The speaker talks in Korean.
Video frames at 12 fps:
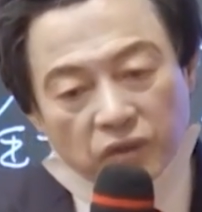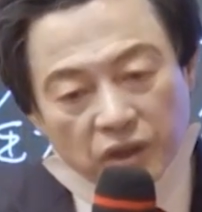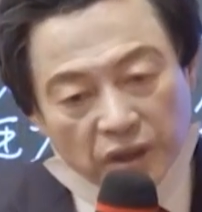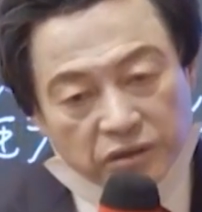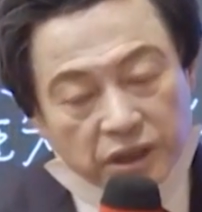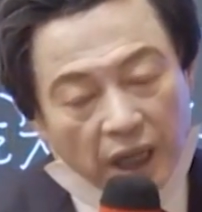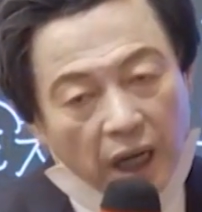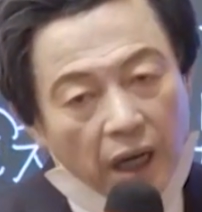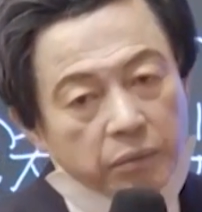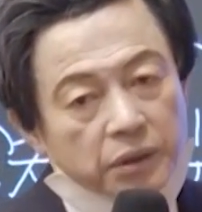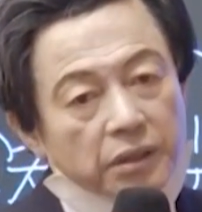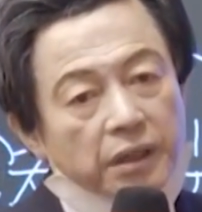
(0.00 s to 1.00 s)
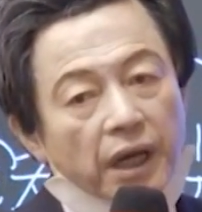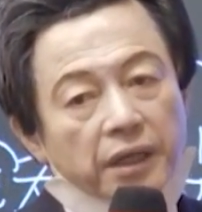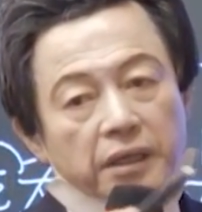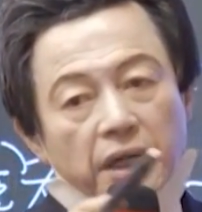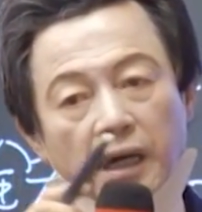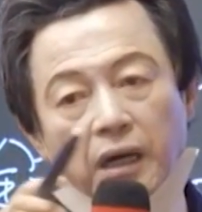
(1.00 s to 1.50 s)
영자 하버드
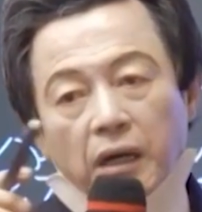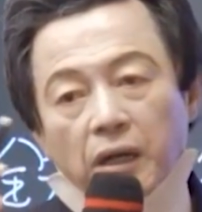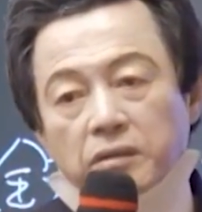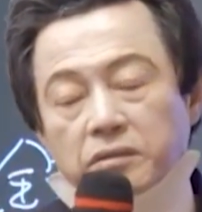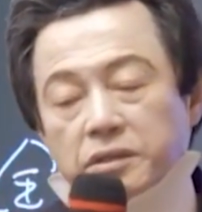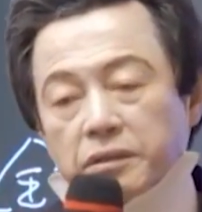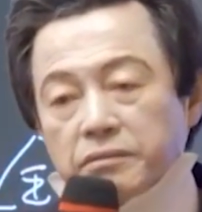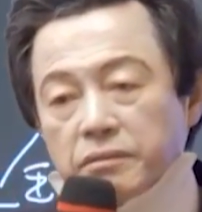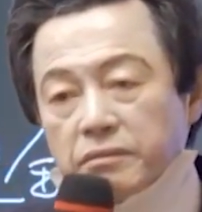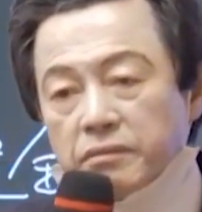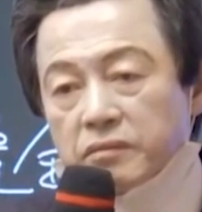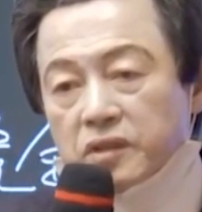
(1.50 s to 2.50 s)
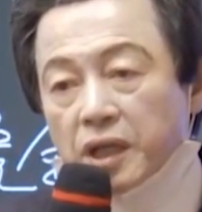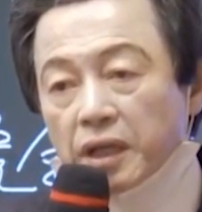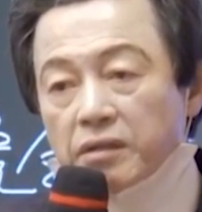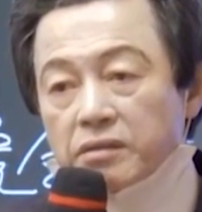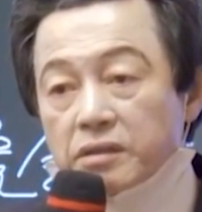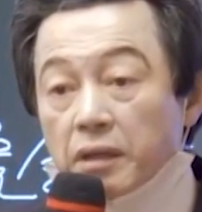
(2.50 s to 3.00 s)
대학이나 전
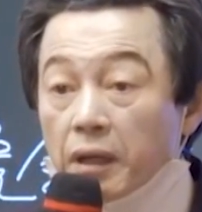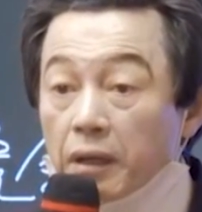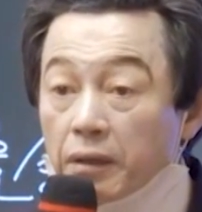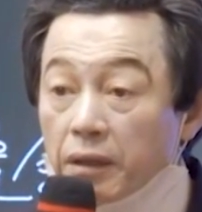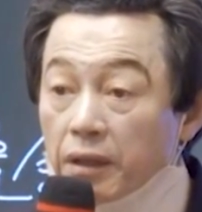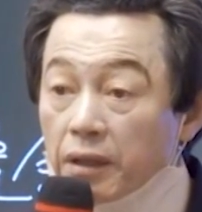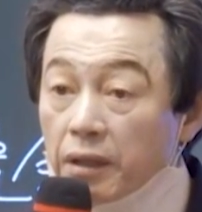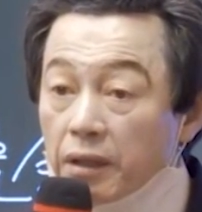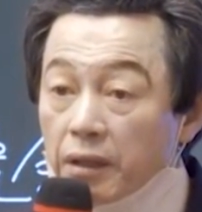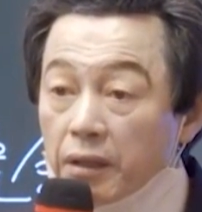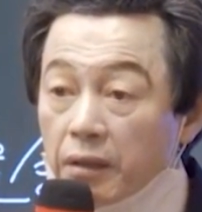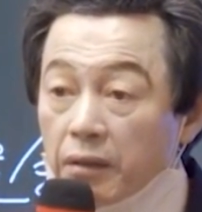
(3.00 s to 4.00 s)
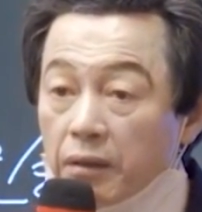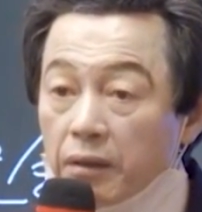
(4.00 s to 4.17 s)
세계 에,